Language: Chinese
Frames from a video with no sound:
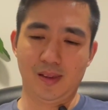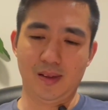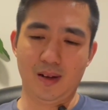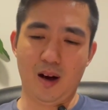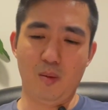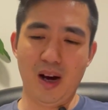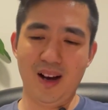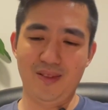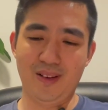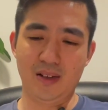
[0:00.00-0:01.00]
好吧，
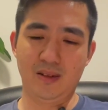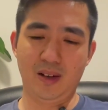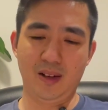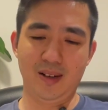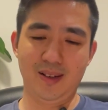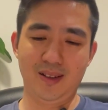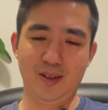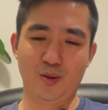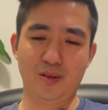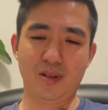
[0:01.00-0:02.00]
反正这个
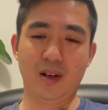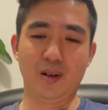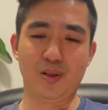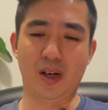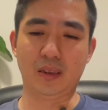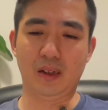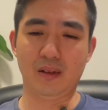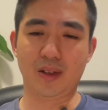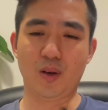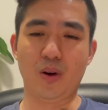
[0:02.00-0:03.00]
就是正好想到
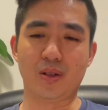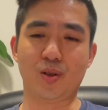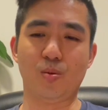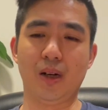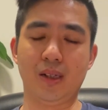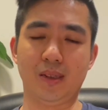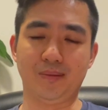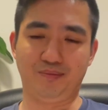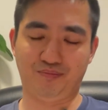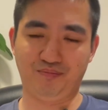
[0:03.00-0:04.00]
了这个网球吧啊。
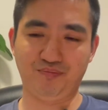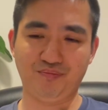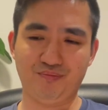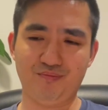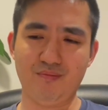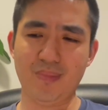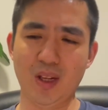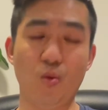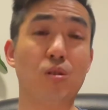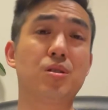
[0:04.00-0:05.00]

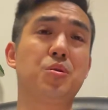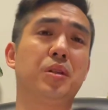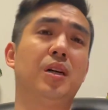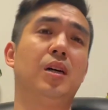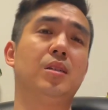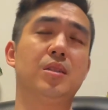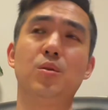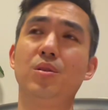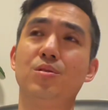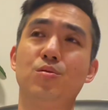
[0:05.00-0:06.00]
我是觉得啊，因
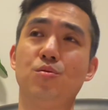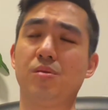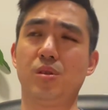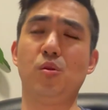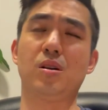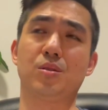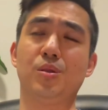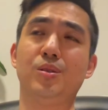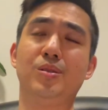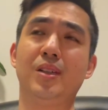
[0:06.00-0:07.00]
为女子网
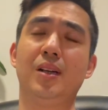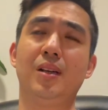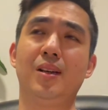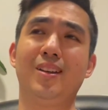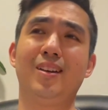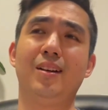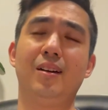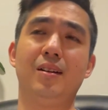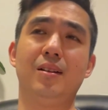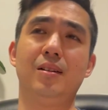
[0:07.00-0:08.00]
球，
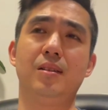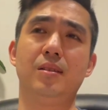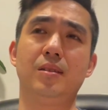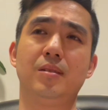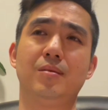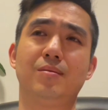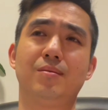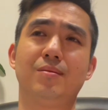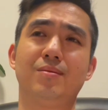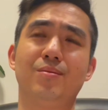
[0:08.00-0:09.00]
呃，
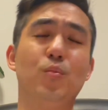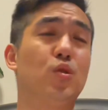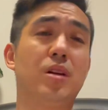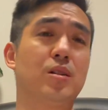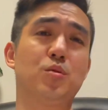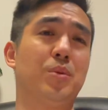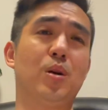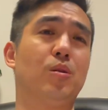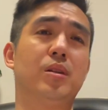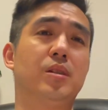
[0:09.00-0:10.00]
目前是没
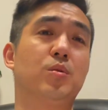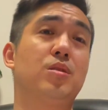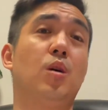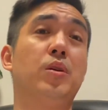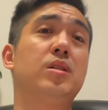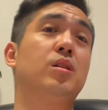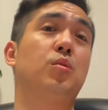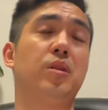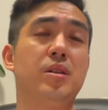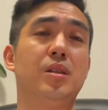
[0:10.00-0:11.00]
有人，因为小威已经
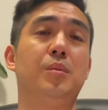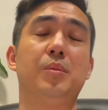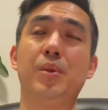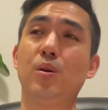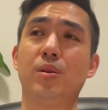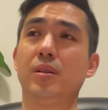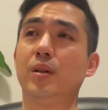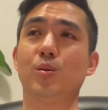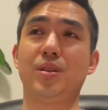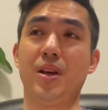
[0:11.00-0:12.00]
退役了嘛，没有人能
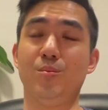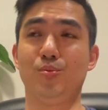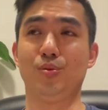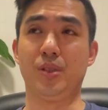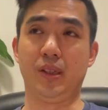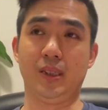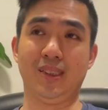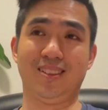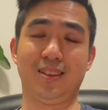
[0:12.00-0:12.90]
够填补这个，